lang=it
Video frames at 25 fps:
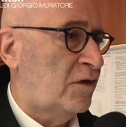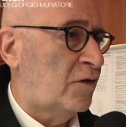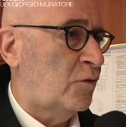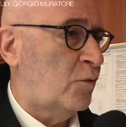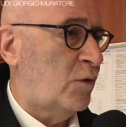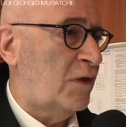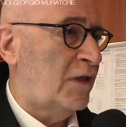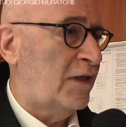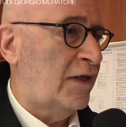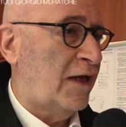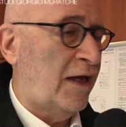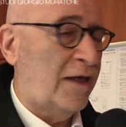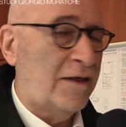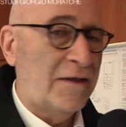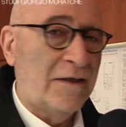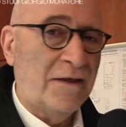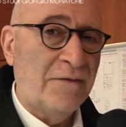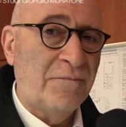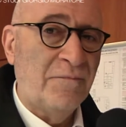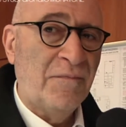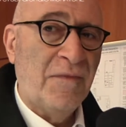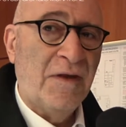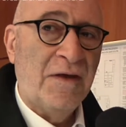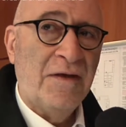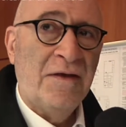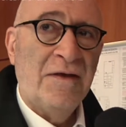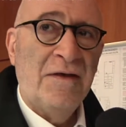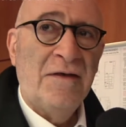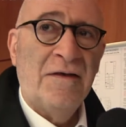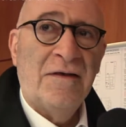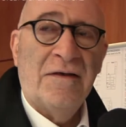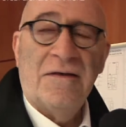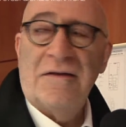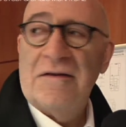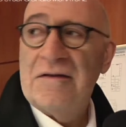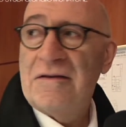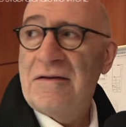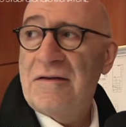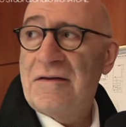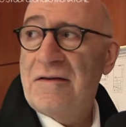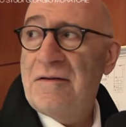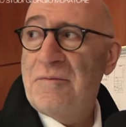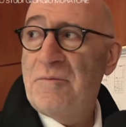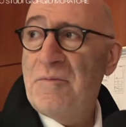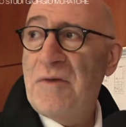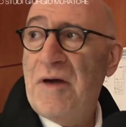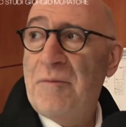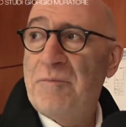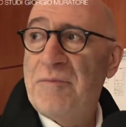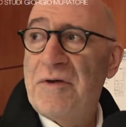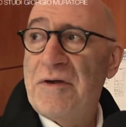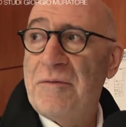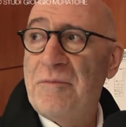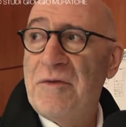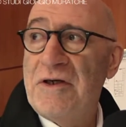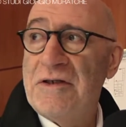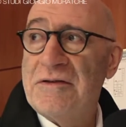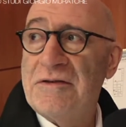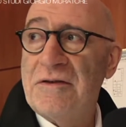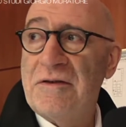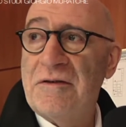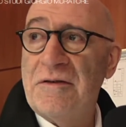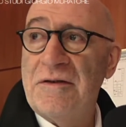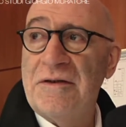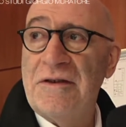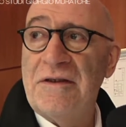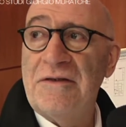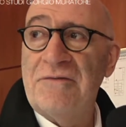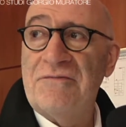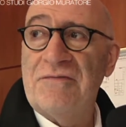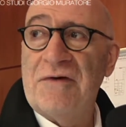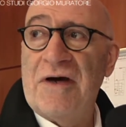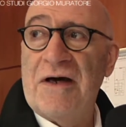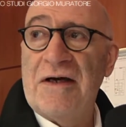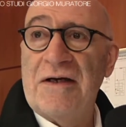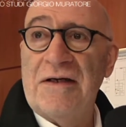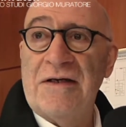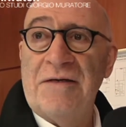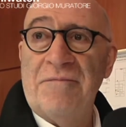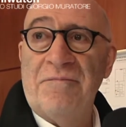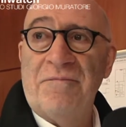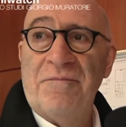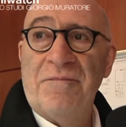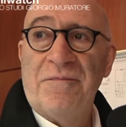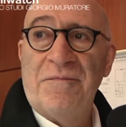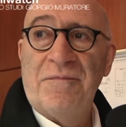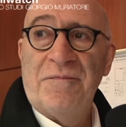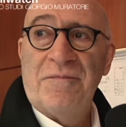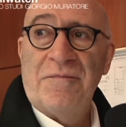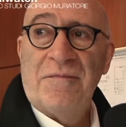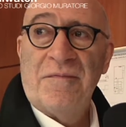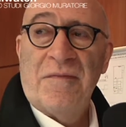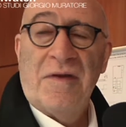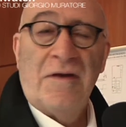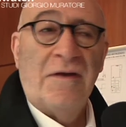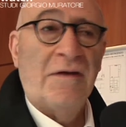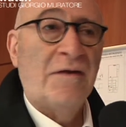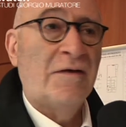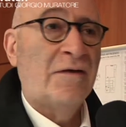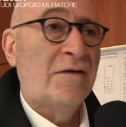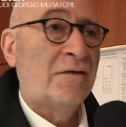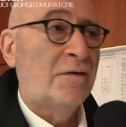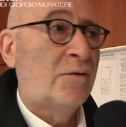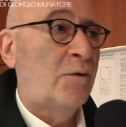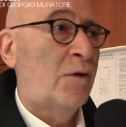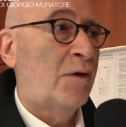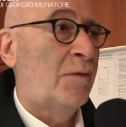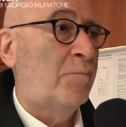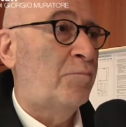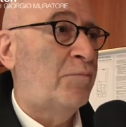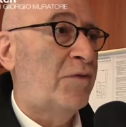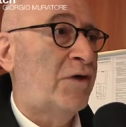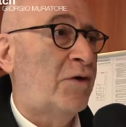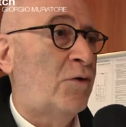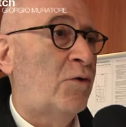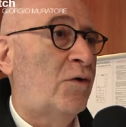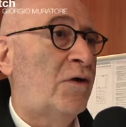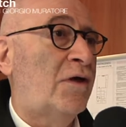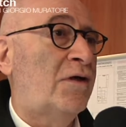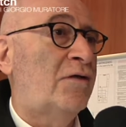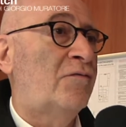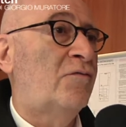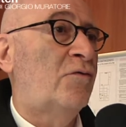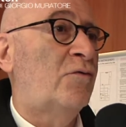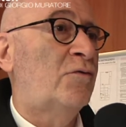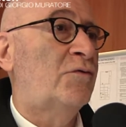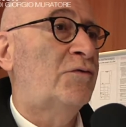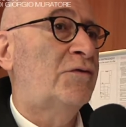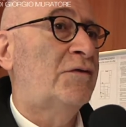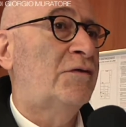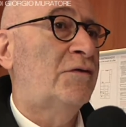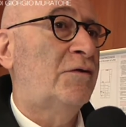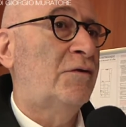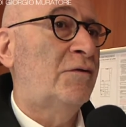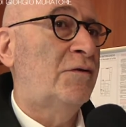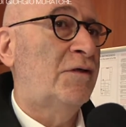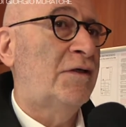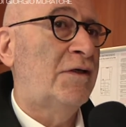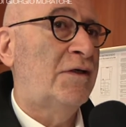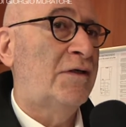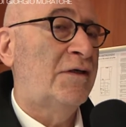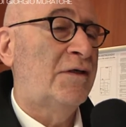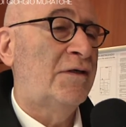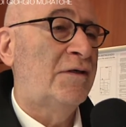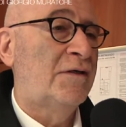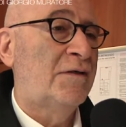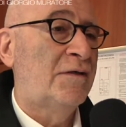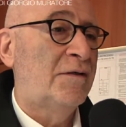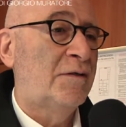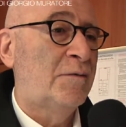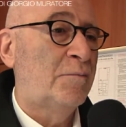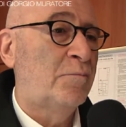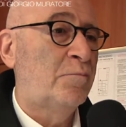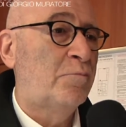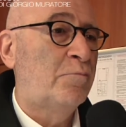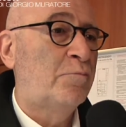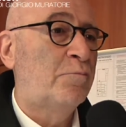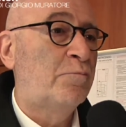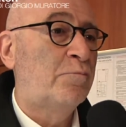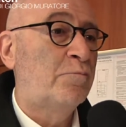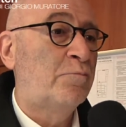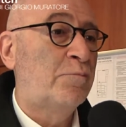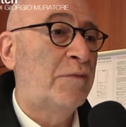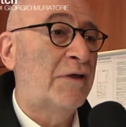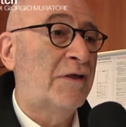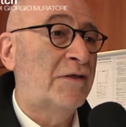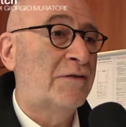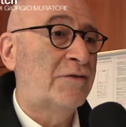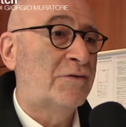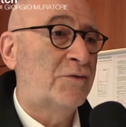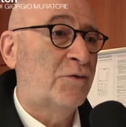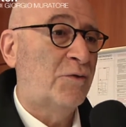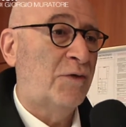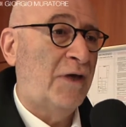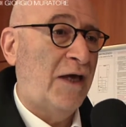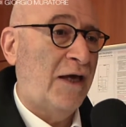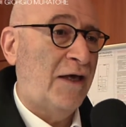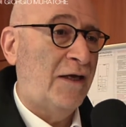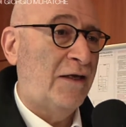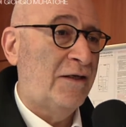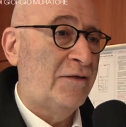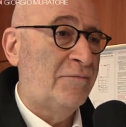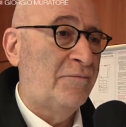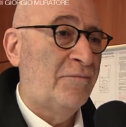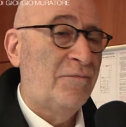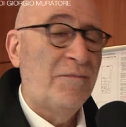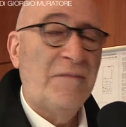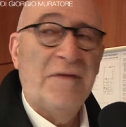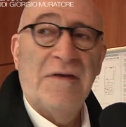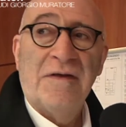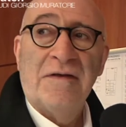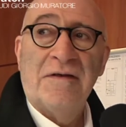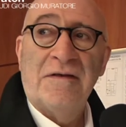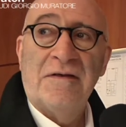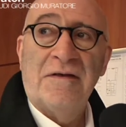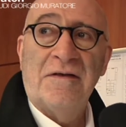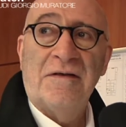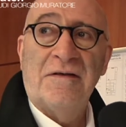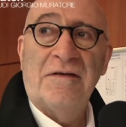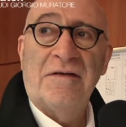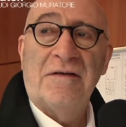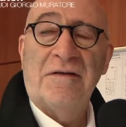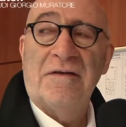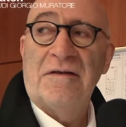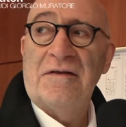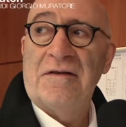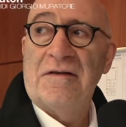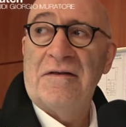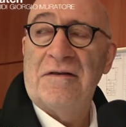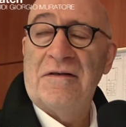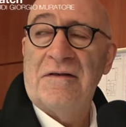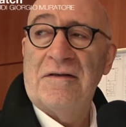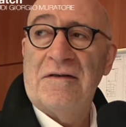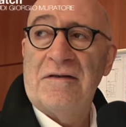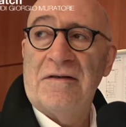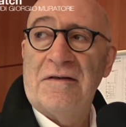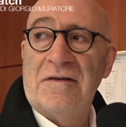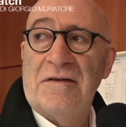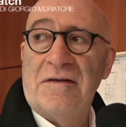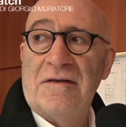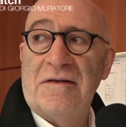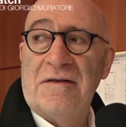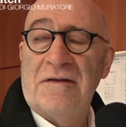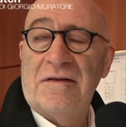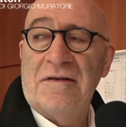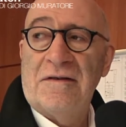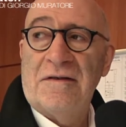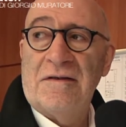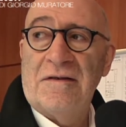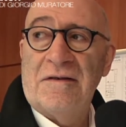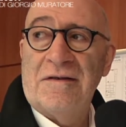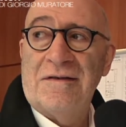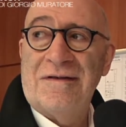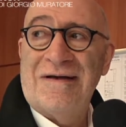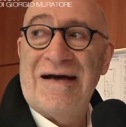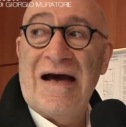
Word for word: in quegli anni. Eh, mi ha permesso quindi di fare quella piccola rivoluzione eh, personale eh,